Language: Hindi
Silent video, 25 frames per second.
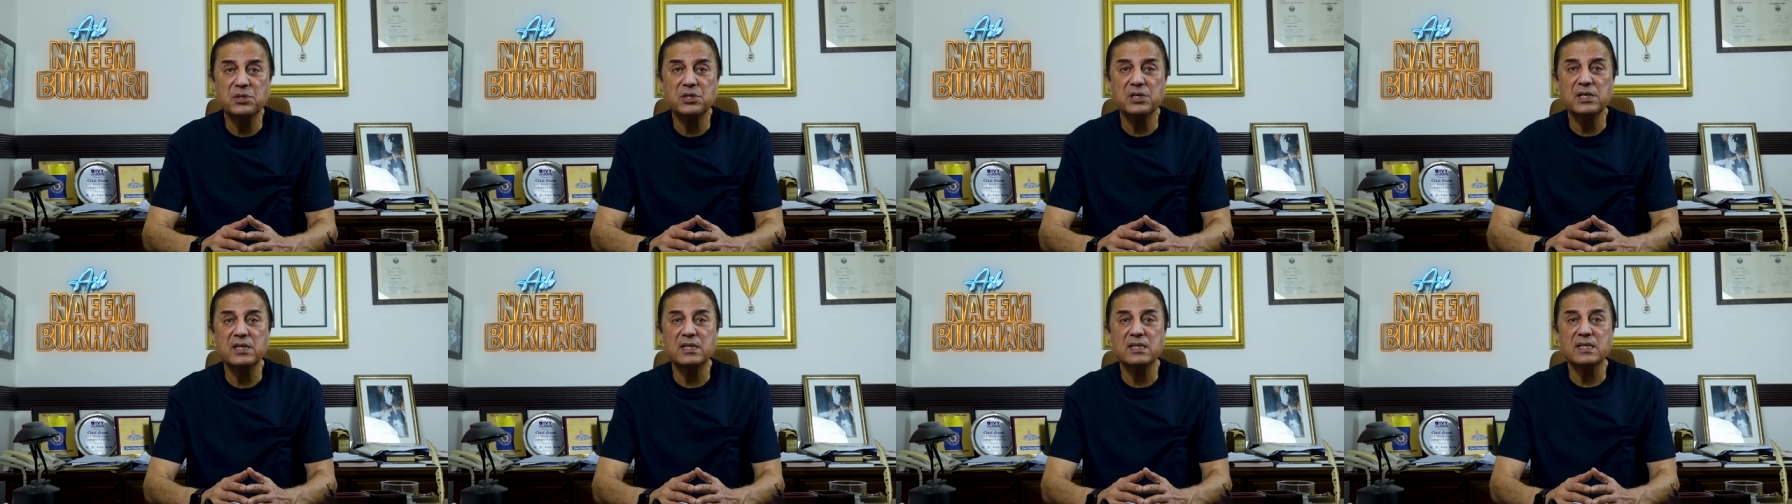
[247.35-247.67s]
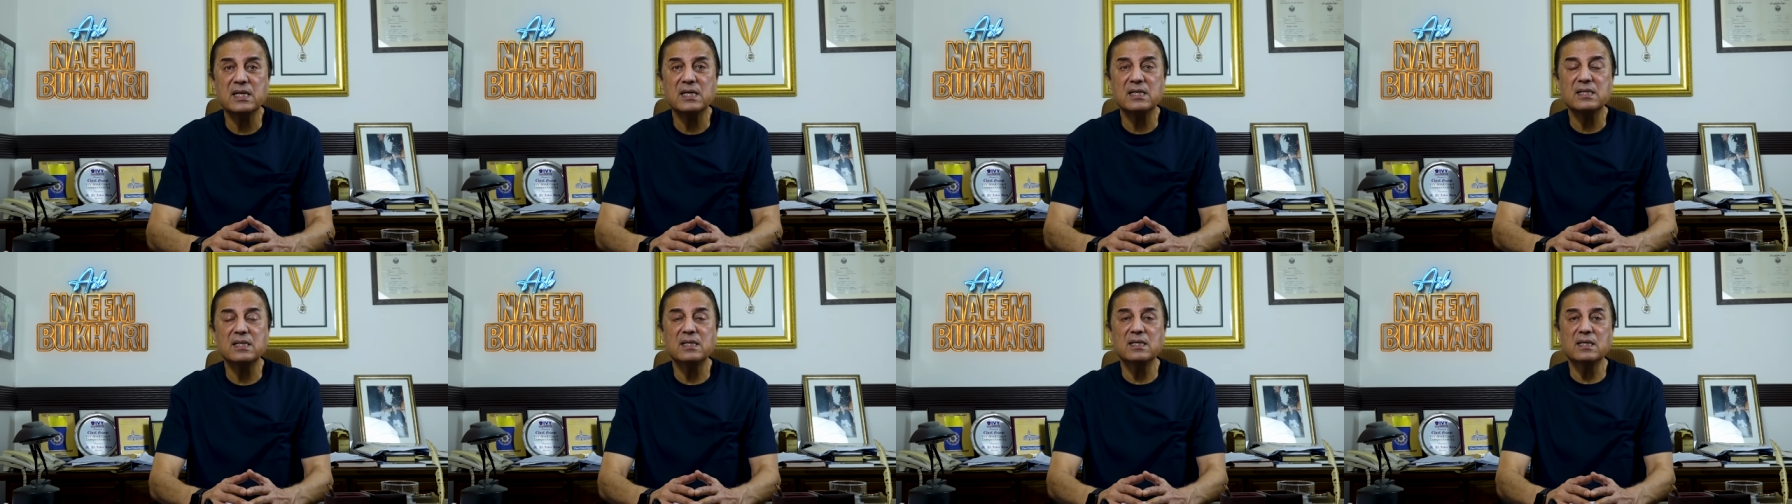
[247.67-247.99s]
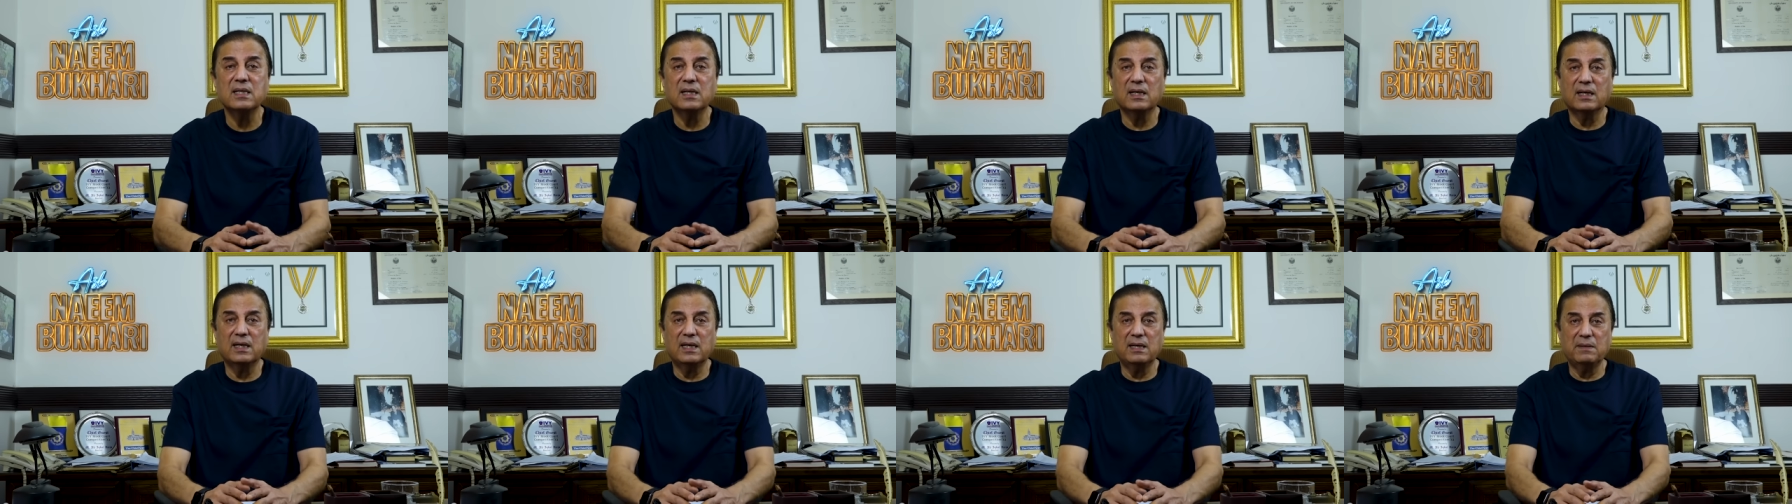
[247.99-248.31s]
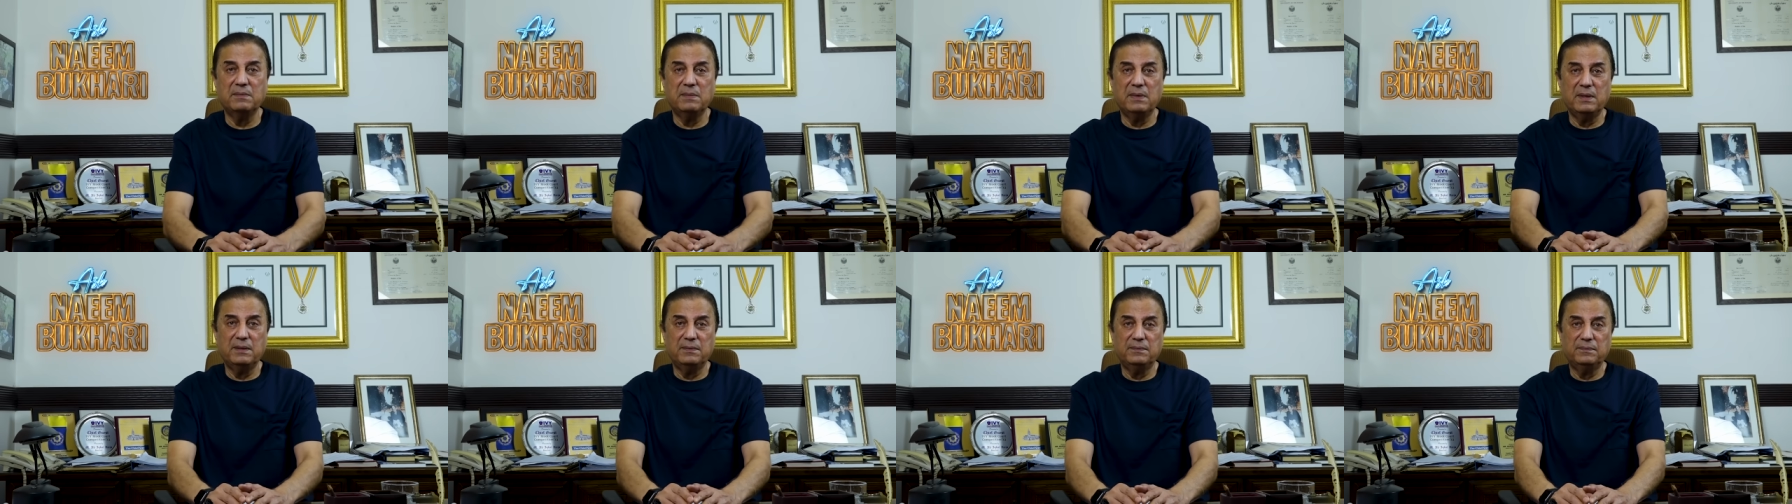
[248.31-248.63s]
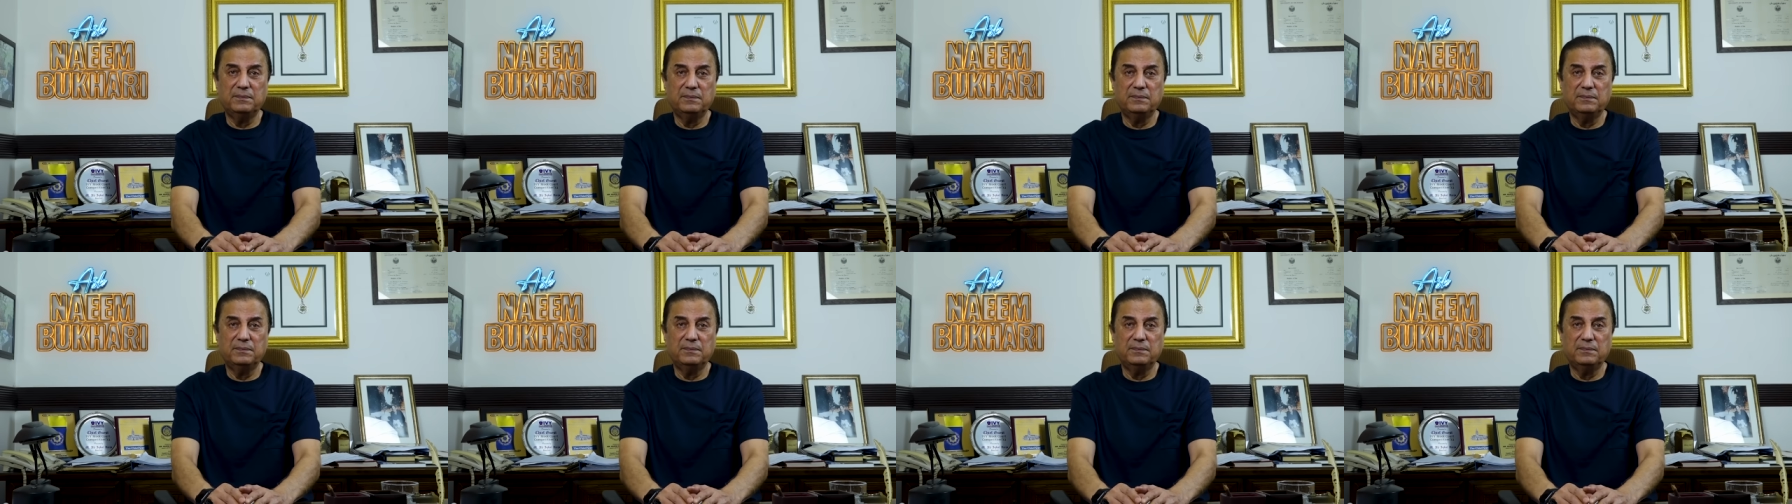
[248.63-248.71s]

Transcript: चीज़ है ज़िंदगी में